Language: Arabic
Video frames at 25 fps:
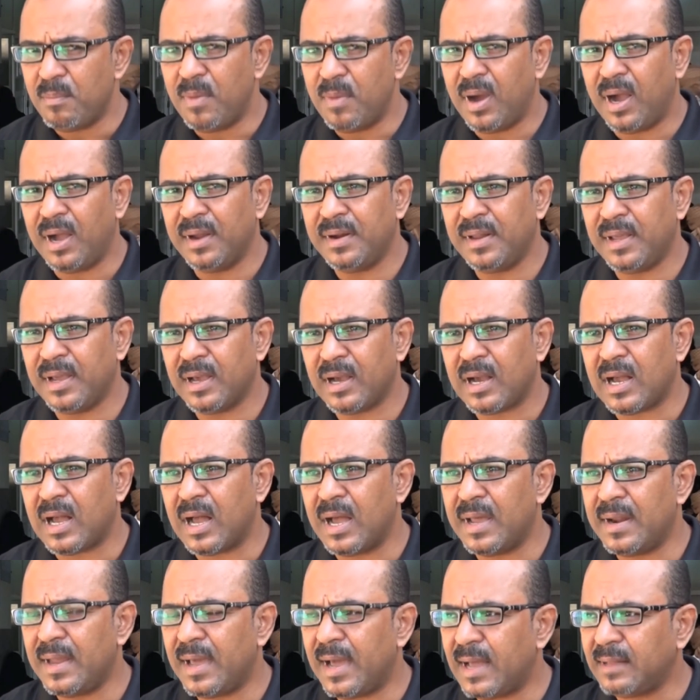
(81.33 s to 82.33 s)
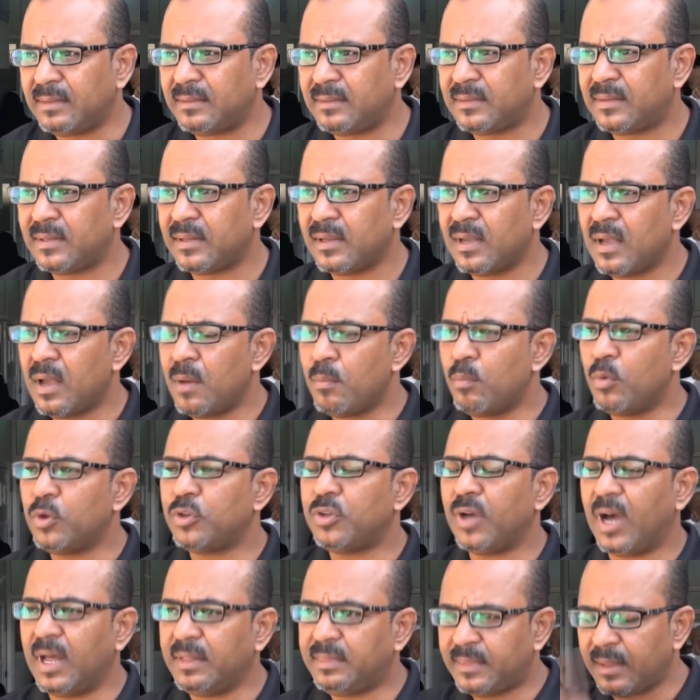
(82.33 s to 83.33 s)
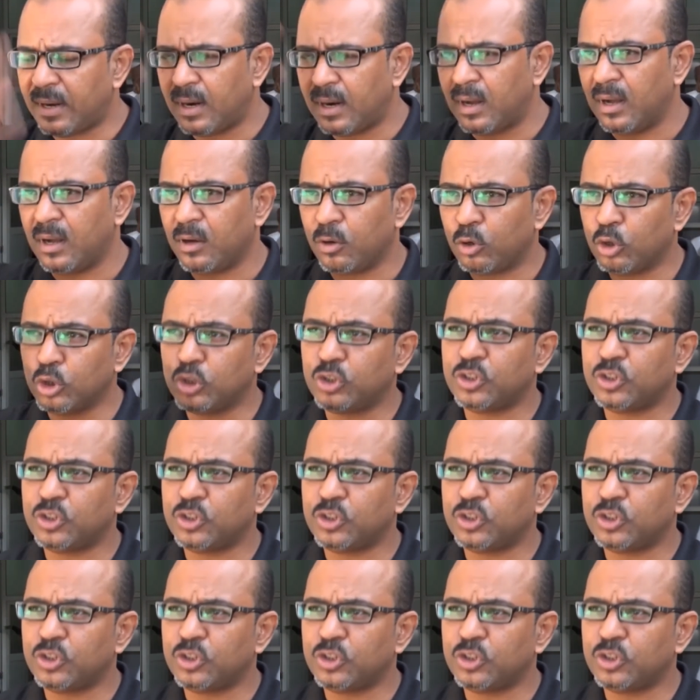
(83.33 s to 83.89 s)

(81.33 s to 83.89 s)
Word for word: معنا خانات متعثره